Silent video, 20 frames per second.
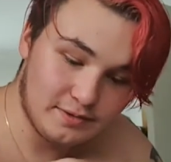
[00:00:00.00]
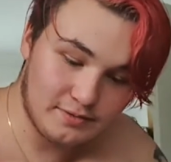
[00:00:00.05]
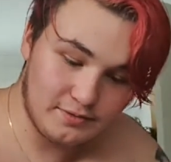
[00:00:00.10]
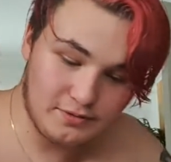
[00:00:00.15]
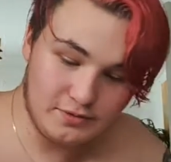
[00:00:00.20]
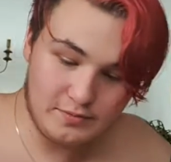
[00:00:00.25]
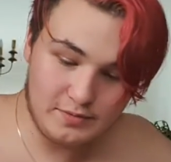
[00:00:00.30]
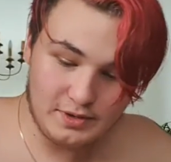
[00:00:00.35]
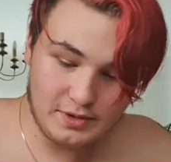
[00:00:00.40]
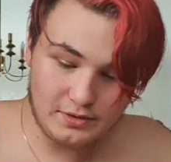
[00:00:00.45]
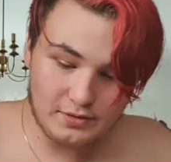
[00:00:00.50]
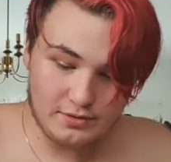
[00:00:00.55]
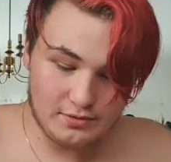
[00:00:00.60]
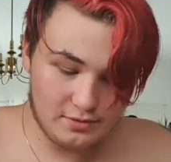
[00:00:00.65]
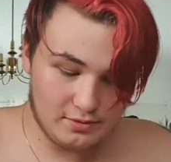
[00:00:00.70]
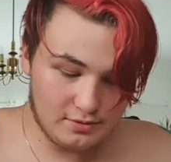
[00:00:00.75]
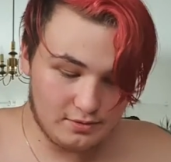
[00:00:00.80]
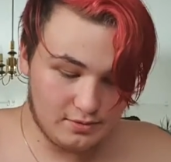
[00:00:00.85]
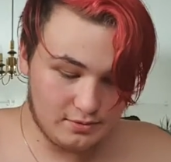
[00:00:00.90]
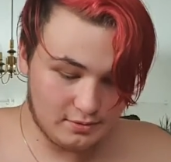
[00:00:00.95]

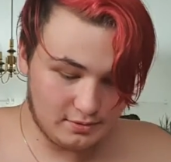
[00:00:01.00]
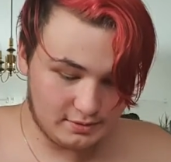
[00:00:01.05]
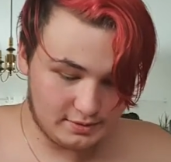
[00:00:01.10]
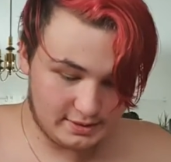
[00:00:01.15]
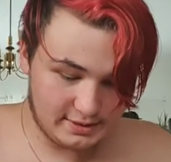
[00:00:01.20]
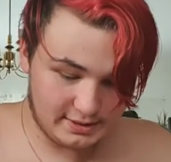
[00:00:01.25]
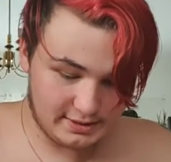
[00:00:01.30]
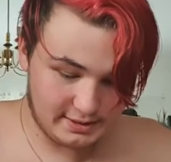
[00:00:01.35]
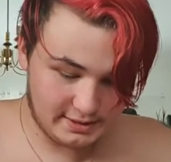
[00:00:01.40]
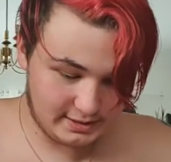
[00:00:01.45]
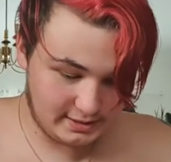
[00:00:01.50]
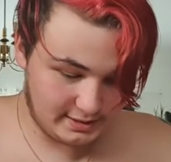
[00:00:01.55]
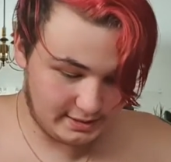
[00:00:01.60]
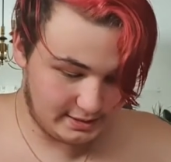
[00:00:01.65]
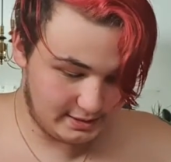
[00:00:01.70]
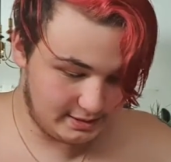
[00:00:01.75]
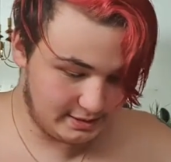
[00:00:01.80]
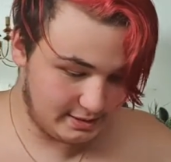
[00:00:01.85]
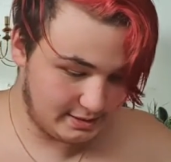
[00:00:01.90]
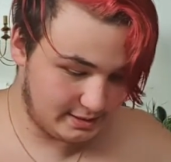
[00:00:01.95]
Numéro
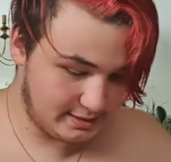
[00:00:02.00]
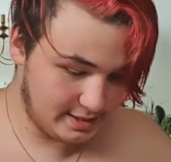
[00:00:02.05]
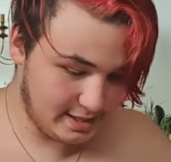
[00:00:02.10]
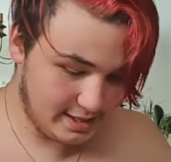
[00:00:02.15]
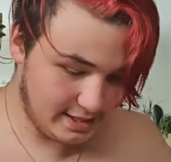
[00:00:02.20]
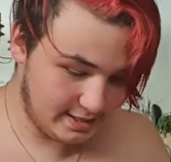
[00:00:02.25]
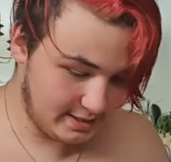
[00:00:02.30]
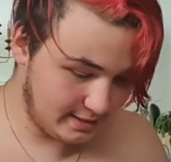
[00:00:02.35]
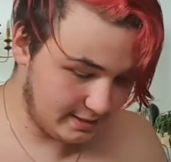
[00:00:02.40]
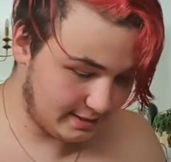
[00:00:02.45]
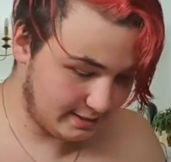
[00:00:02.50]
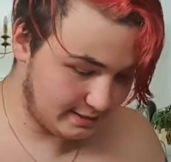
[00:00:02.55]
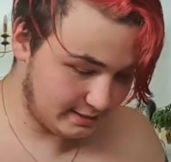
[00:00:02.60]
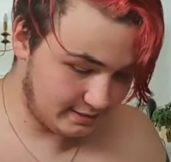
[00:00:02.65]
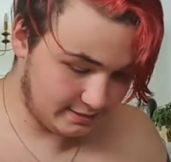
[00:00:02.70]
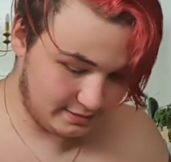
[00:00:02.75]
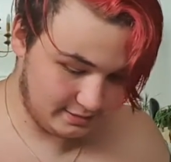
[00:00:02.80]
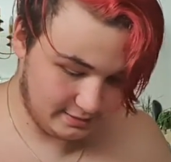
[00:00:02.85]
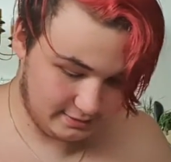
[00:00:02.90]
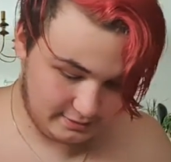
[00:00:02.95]

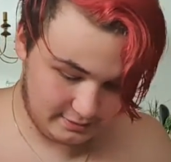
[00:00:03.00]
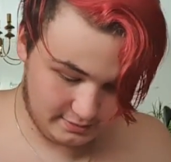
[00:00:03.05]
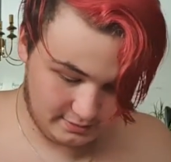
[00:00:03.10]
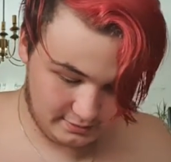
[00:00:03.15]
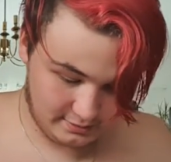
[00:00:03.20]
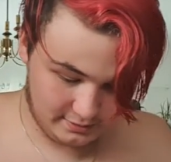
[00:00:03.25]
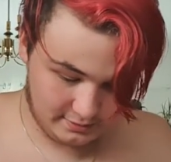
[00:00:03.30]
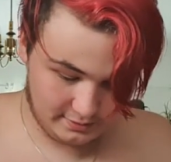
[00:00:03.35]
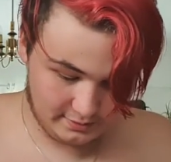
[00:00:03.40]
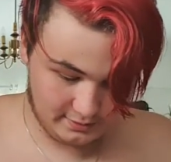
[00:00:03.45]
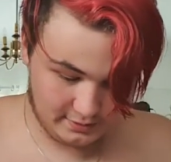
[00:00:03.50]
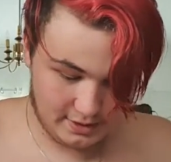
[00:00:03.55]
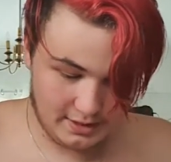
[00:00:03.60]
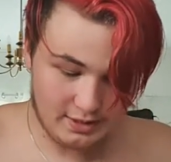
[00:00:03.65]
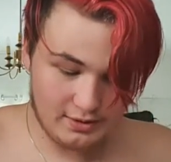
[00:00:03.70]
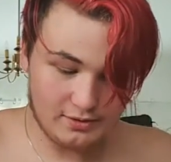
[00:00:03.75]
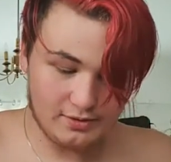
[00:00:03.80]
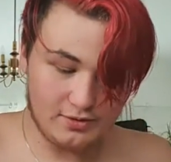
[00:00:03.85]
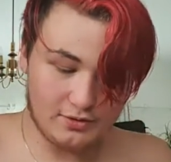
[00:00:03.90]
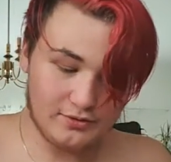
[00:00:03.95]
16, euh, voilà,
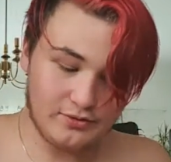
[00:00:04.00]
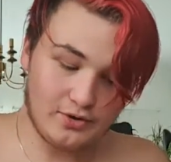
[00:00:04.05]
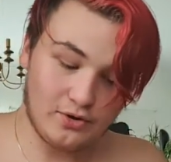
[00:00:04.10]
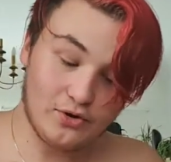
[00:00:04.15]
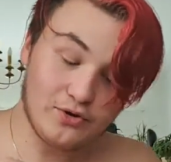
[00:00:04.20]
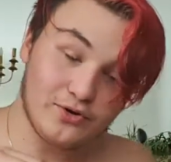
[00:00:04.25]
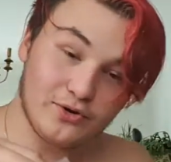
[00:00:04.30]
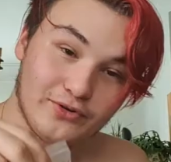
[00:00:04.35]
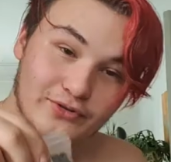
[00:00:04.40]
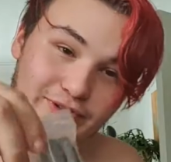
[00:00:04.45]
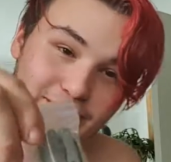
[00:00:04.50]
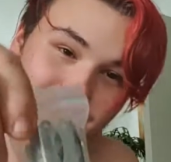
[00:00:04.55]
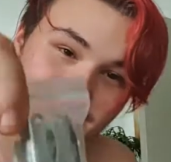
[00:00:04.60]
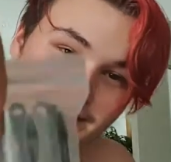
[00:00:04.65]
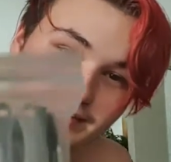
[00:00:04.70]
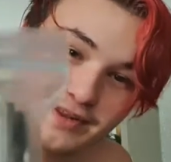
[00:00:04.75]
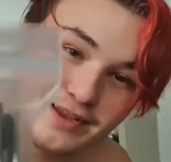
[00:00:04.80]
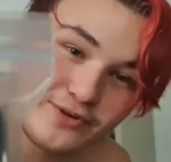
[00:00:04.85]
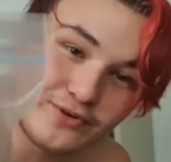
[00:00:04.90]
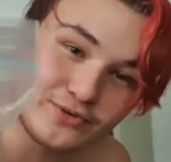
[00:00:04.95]
encore,
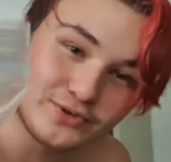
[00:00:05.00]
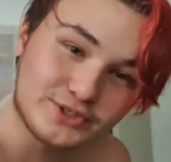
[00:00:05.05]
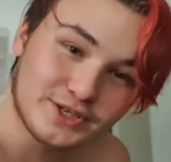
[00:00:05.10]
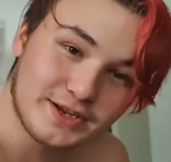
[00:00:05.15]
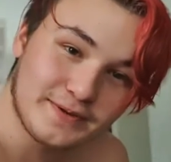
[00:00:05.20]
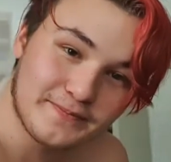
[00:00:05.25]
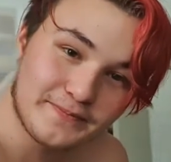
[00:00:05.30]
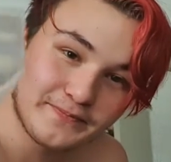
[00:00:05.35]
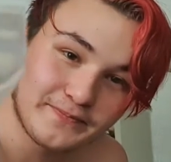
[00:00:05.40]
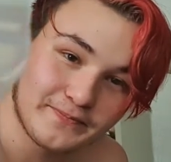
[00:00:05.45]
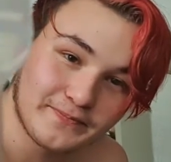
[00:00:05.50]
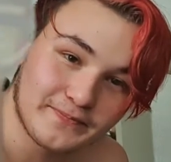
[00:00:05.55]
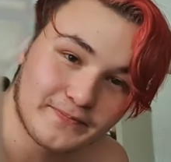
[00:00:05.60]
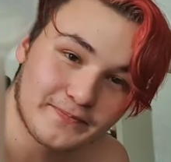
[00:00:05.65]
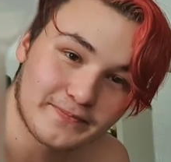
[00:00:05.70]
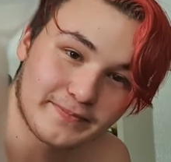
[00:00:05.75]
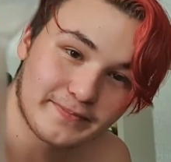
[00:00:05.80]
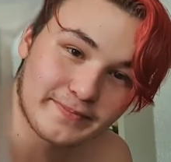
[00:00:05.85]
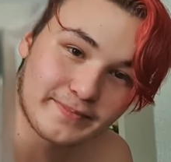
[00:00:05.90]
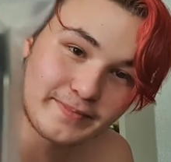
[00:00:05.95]
des, crochets.
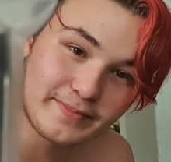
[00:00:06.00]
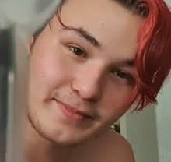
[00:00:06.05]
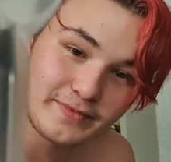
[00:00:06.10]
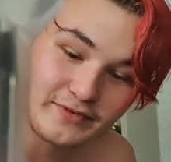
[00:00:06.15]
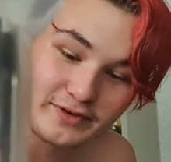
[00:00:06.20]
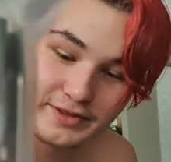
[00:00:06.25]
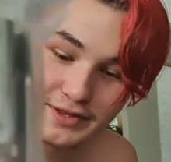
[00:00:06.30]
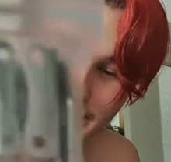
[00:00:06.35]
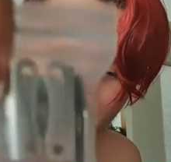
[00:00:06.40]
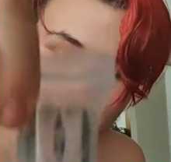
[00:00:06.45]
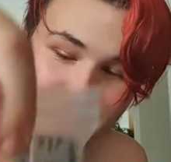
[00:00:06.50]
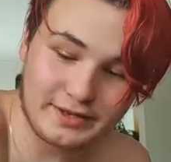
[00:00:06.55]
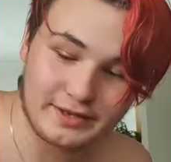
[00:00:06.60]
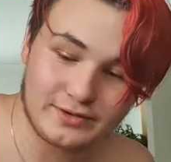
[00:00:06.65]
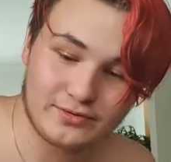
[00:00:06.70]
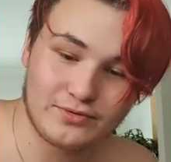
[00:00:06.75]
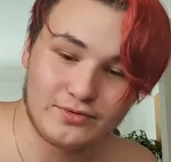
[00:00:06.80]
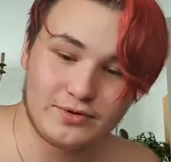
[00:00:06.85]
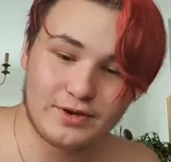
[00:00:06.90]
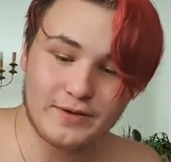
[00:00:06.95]
Enfin, des,
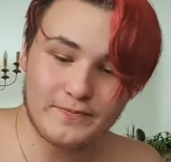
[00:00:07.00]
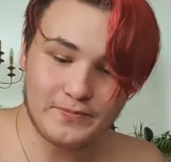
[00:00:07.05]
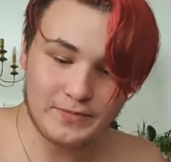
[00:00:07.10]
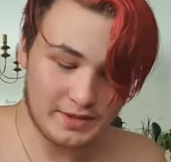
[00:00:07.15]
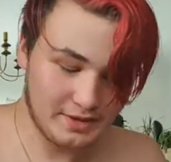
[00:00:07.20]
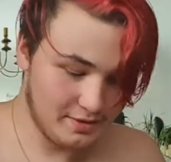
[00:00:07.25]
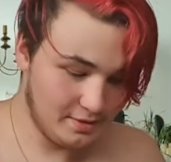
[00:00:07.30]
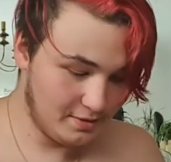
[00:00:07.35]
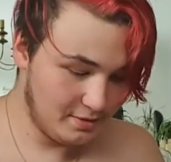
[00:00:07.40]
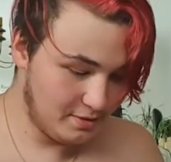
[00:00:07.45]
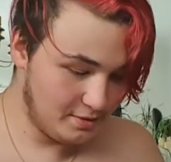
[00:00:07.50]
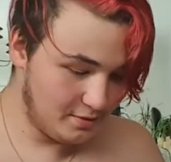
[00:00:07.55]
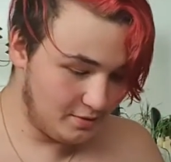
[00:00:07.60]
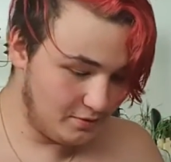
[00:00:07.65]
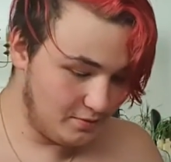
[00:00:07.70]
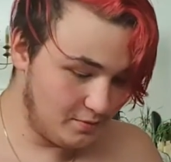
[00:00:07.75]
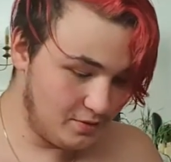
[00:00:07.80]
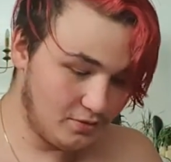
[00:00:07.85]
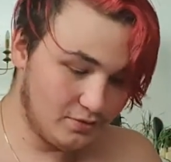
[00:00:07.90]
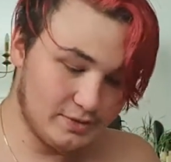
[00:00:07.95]
trucs là.
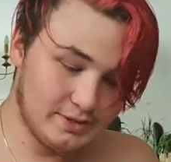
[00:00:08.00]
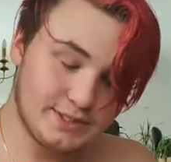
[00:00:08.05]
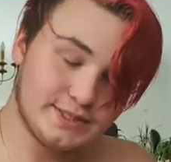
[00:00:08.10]
Numéro